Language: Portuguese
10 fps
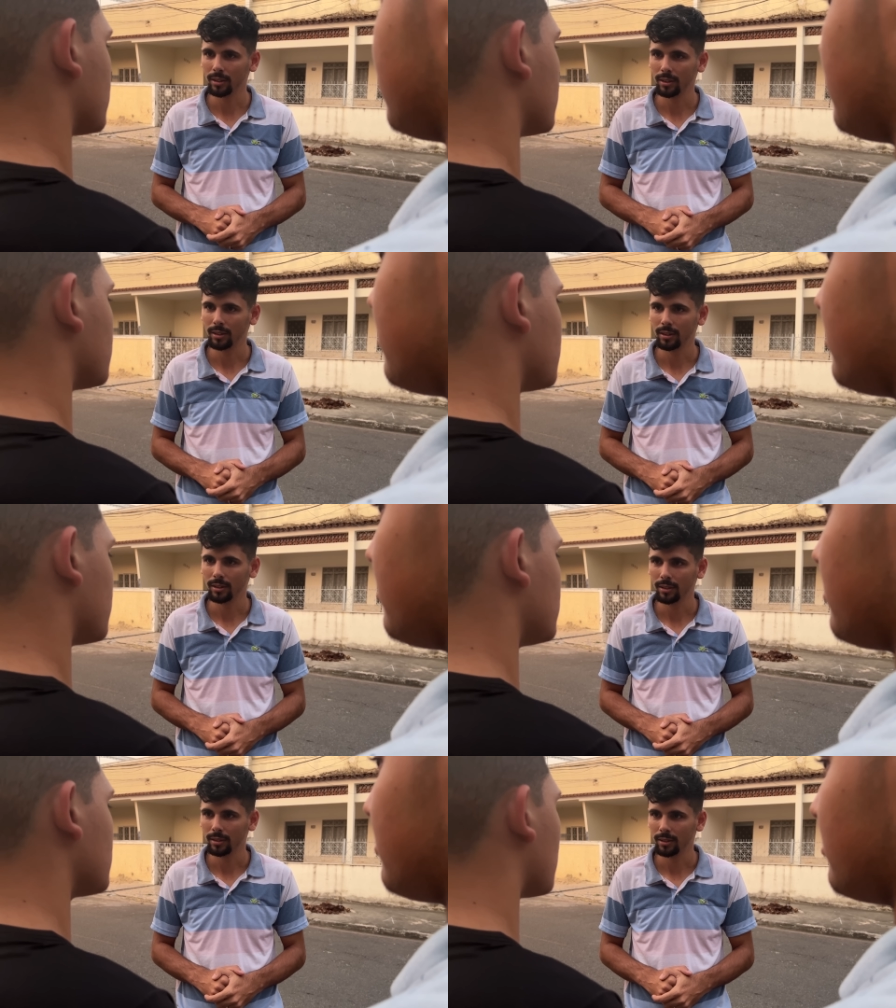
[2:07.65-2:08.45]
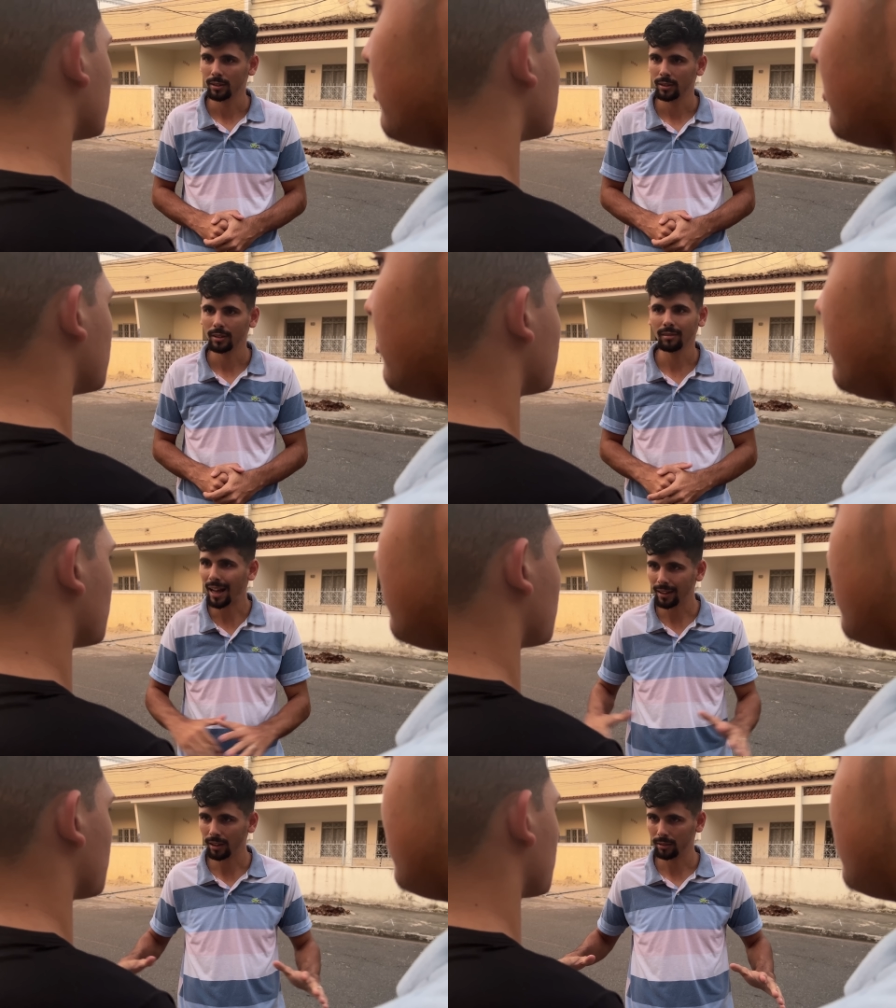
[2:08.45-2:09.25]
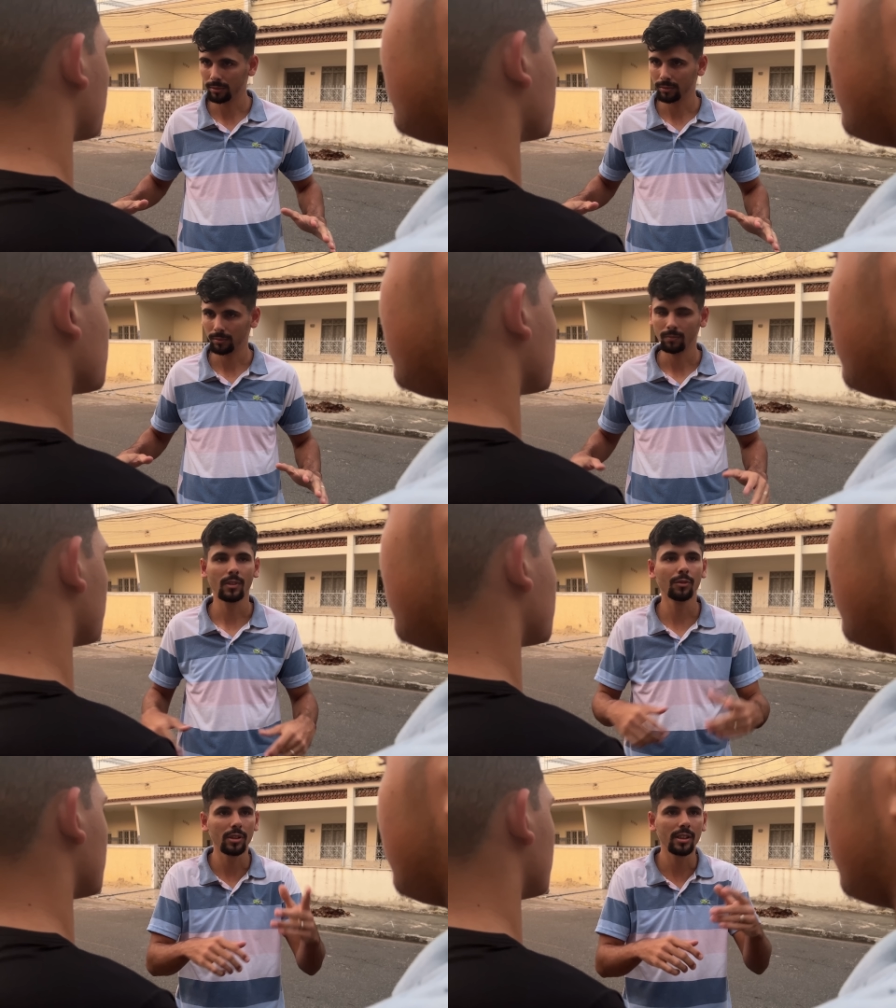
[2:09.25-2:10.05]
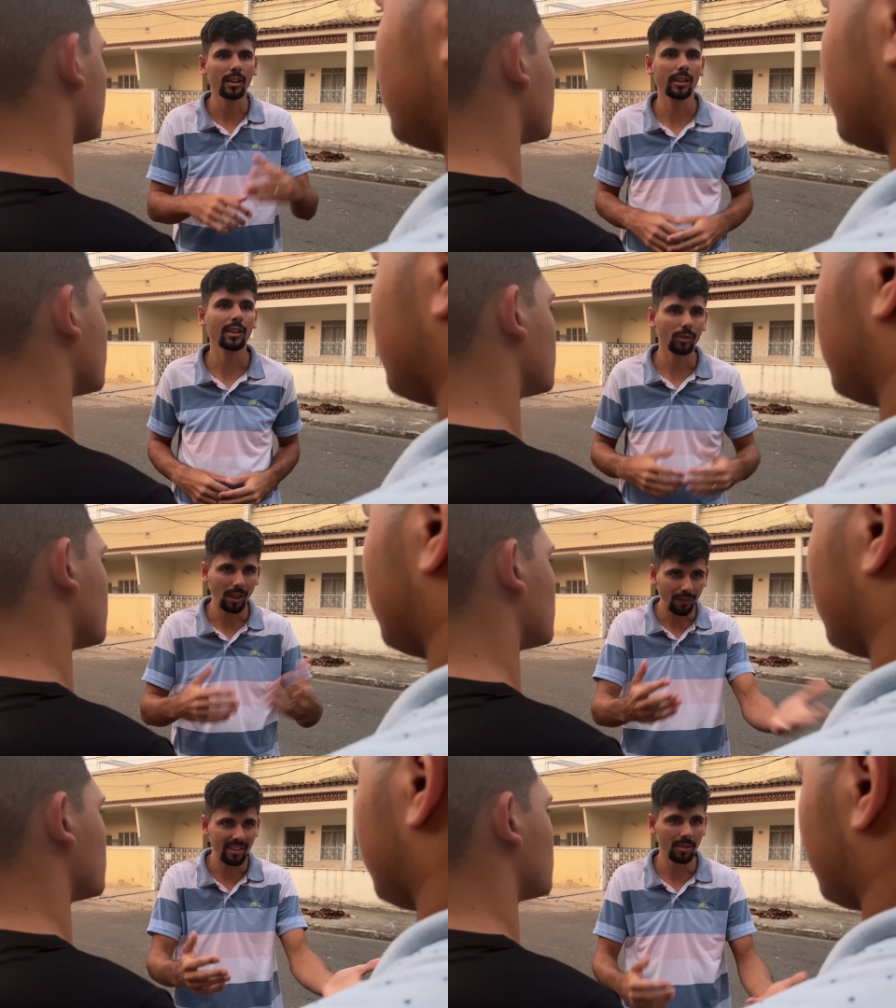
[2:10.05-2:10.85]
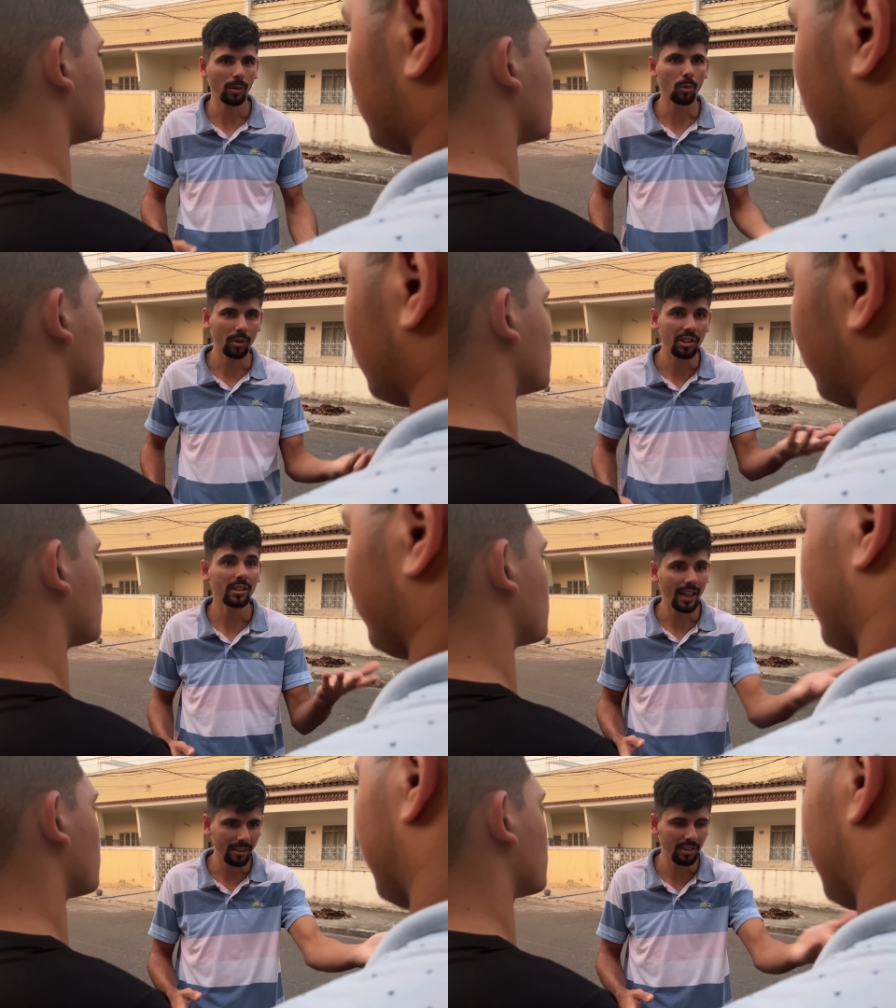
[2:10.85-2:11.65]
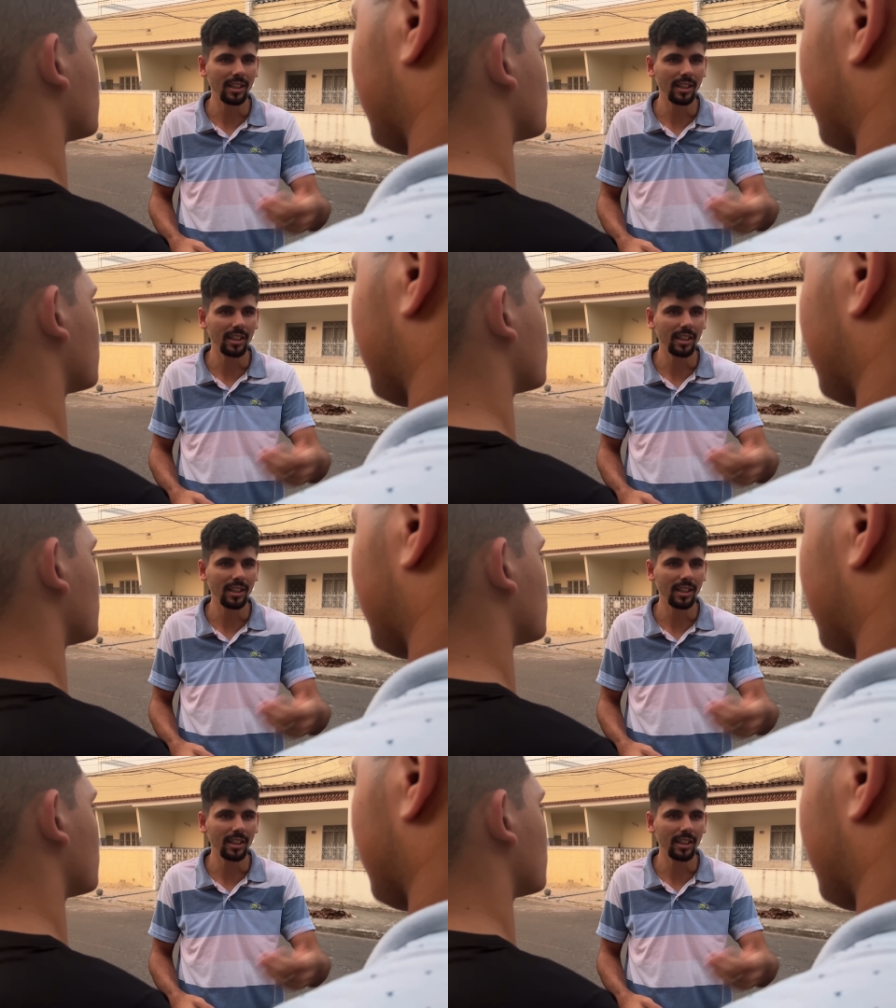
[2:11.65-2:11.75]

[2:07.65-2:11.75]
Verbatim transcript: Não, hoje nada. Nada? E você, o que, que você tá fazendo para conquistar esses